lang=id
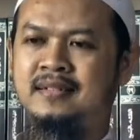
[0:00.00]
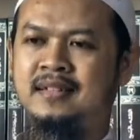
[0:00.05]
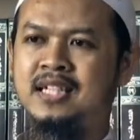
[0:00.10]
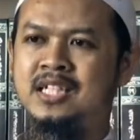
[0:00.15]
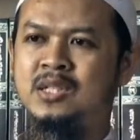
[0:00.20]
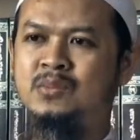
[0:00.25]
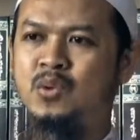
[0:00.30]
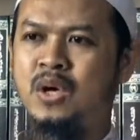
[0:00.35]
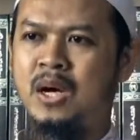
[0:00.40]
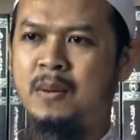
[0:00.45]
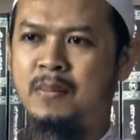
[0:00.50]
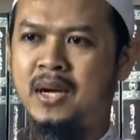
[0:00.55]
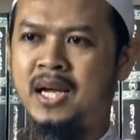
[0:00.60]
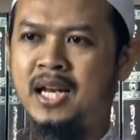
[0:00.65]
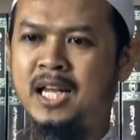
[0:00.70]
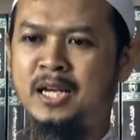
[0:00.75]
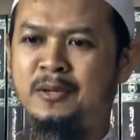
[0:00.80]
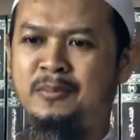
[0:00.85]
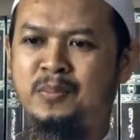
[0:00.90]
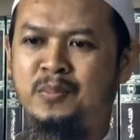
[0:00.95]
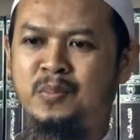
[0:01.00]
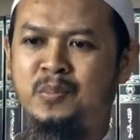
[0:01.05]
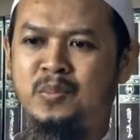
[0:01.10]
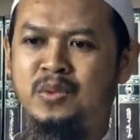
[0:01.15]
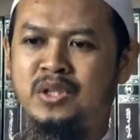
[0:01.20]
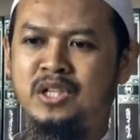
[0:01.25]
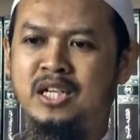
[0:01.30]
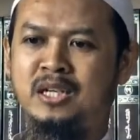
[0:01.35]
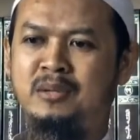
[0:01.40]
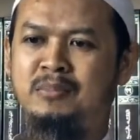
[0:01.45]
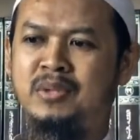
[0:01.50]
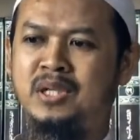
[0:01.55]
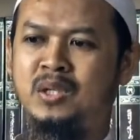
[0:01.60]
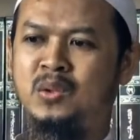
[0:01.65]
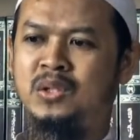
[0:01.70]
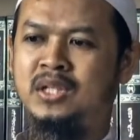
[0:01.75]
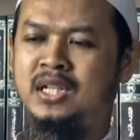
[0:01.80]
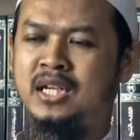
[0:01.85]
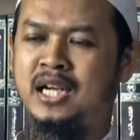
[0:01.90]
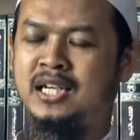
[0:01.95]
di sebuah malam yang penuh
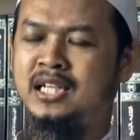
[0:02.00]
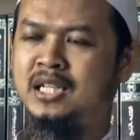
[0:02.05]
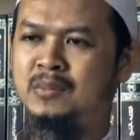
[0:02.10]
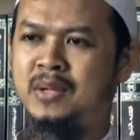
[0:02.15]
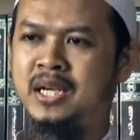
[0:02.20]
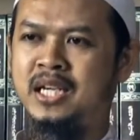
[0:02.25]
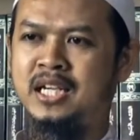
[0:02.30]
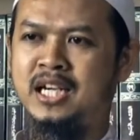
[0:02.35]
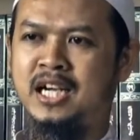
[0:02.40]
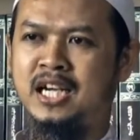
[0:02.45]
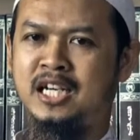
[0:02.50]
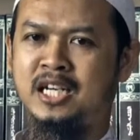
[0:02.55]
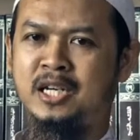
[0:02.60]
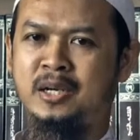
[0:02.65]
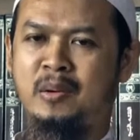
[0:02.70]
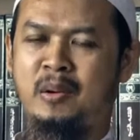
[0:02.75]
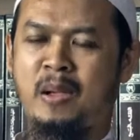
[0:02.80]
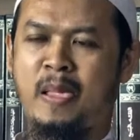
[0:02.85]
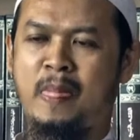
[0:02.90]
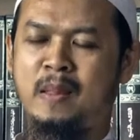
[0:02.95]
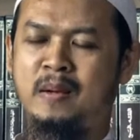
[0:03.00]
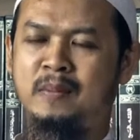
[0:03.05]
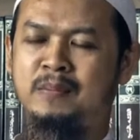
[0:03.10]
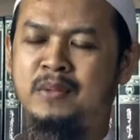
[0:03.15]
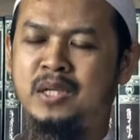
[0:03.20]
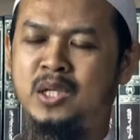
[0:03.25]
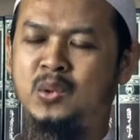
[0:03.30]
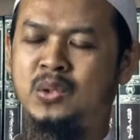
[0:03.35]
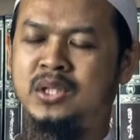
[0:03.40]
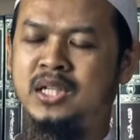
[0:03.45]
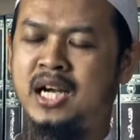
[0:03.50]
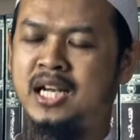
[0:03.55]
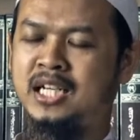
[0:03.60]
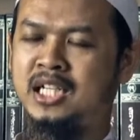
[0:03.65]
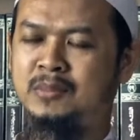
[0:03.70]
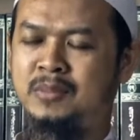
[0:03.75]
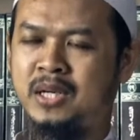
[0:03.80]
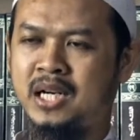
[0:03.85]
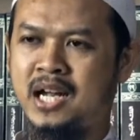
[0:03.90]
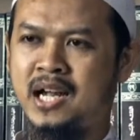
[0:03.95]
dengan kebaikan, penuh dengan
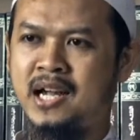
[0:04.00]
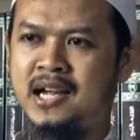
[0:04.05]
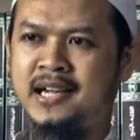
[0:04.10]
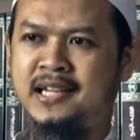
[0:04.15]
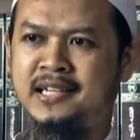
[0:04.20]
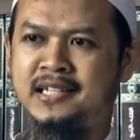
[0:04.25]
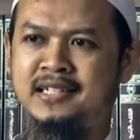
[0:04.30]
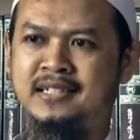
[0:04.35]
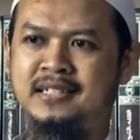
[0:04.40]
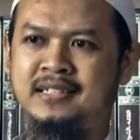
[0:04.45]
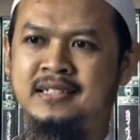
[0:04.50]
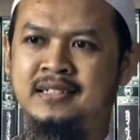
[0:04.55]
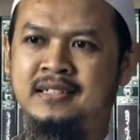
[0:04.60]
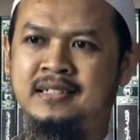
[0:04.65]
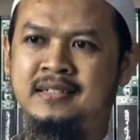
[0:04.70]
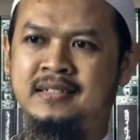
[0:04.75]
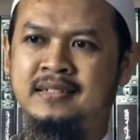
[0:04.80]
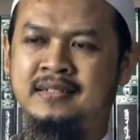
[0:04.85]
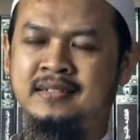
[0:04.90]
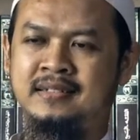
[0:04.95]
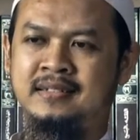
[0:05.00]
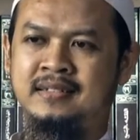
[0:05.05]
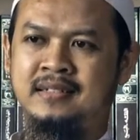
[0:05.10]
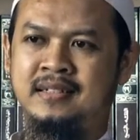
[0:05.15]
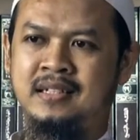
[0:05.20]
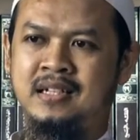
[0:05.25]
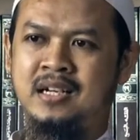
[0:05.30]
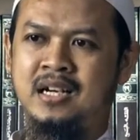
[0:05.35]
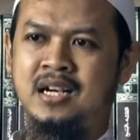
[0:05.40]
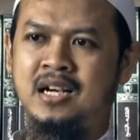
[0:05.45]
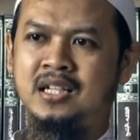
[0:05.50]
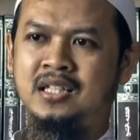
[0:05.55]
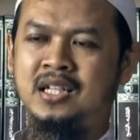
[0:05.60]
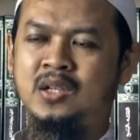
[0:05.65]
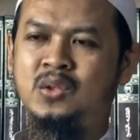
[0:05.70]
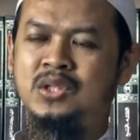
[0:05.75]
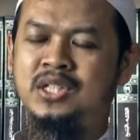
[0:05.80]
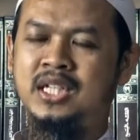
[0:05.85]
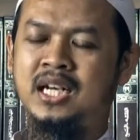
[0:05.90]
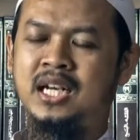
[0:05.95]
keberkahan. Allah
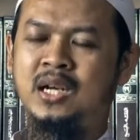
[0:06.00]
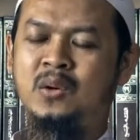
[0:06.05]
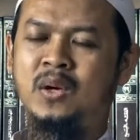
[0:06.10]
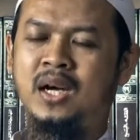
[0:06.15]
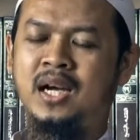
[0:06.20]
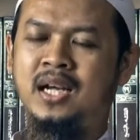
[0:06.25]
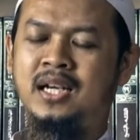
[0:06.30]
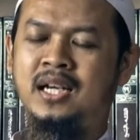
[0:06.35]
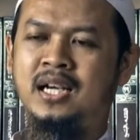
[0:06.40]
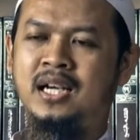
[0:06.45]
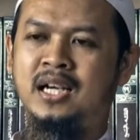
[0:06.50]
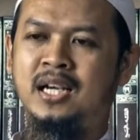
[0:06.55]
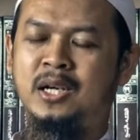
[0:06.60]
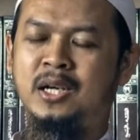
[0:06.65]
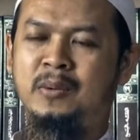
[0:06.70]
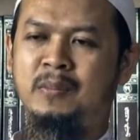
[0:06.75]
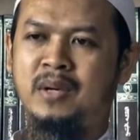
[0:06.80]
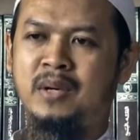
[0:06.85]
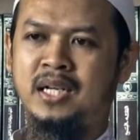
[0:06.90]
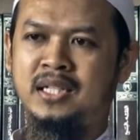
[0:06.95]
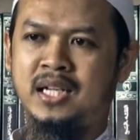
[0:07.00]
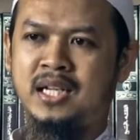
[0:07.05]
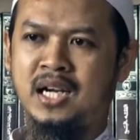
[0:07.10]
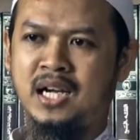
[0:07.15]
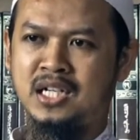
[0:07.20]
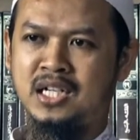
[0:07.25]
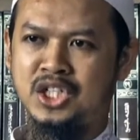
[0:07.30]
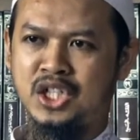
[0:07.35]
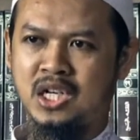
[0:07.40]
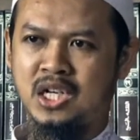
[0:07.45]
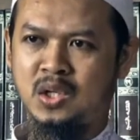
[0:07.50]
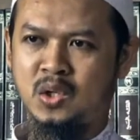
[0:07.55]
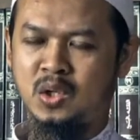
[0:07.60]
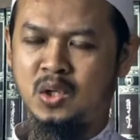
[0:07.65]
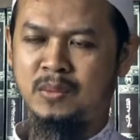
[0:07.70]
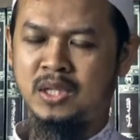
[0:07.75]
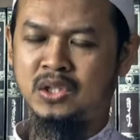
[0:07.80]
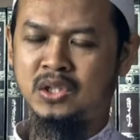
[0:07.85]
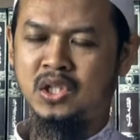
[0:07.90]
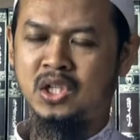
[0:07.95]
Jalla wa Ala mengatakan syahrul
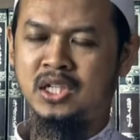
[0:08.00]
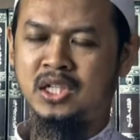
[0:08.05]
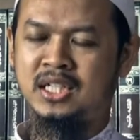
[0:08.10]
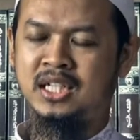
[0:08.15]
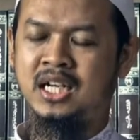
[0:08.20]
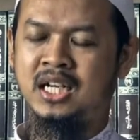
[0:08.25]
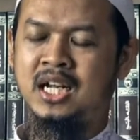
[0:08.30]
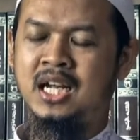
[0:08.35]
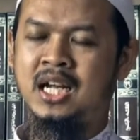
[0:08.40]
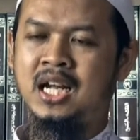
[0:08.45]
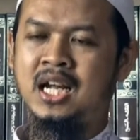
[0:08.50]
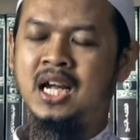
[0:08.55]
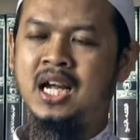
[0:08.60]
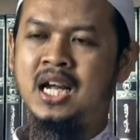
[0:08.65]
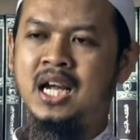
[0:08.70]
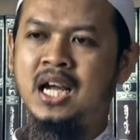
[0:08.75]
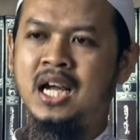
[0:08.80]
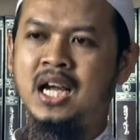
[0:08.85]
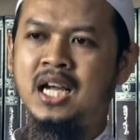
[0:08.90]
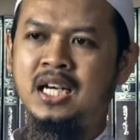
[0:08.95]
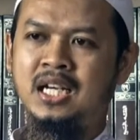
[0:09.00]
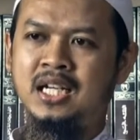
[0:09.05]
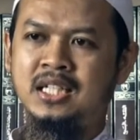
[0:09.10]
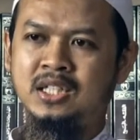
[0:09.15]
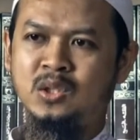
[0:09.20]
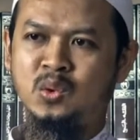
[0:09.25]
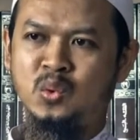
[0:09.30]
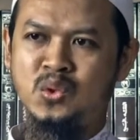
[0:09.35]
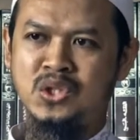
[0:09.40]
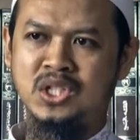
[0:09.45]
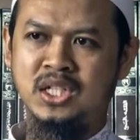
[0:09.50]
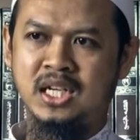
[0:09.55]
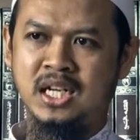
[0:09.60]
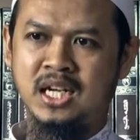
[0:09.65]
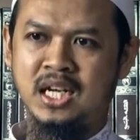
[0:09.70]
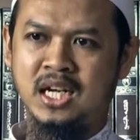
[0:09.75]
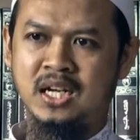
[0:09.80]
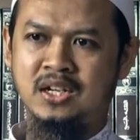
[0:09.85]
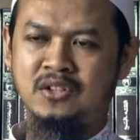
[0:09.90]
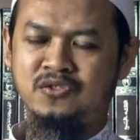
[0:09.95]
Ramadan alladzi
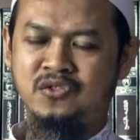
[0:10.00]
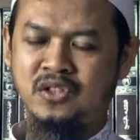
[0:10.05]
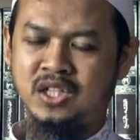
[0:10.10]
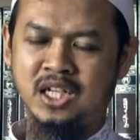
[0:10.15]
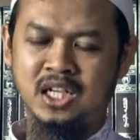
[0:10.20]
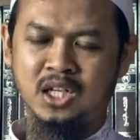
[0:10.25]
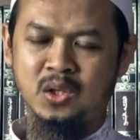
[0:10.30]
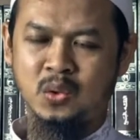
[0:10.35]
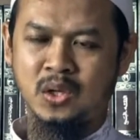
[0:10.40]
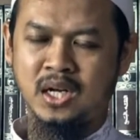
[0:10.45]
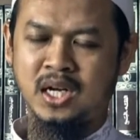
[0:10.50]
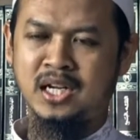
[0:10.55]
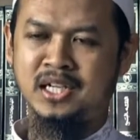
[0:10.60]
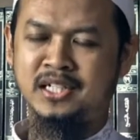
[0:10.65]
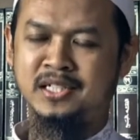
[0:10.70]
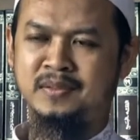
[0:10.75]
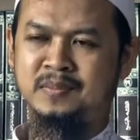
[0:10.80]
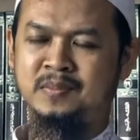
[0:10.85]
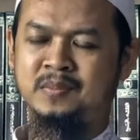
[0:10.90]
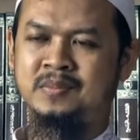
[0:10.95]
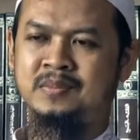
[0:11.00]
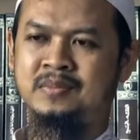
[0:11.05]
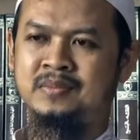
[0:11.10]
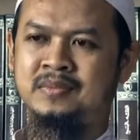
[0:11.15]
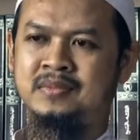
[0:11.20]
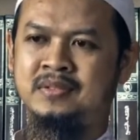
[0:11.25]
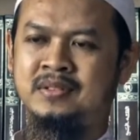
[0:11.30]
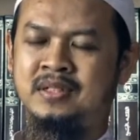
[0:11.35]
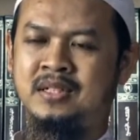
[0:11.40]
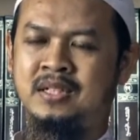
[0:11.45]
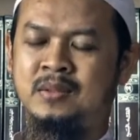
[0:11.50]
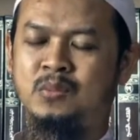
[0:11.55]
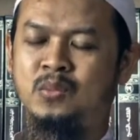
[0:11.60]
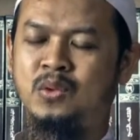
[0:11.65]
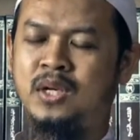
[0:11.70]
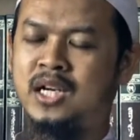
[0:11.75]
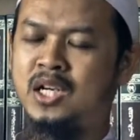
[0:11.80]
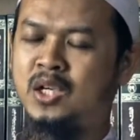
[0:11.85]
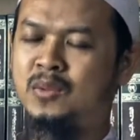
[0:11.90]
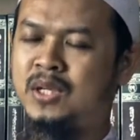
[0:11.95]
unzila fihi al-Qur'an.
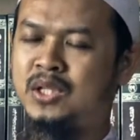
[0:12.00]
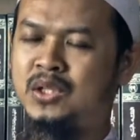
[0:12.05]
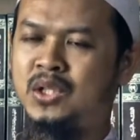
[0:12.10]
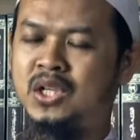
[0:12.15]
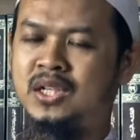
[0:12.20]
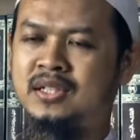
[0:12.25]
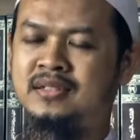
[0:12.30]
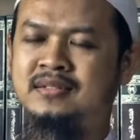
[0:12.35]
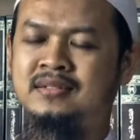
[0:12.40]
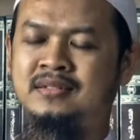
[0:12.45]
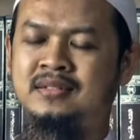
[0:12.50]
Bulan Ramadan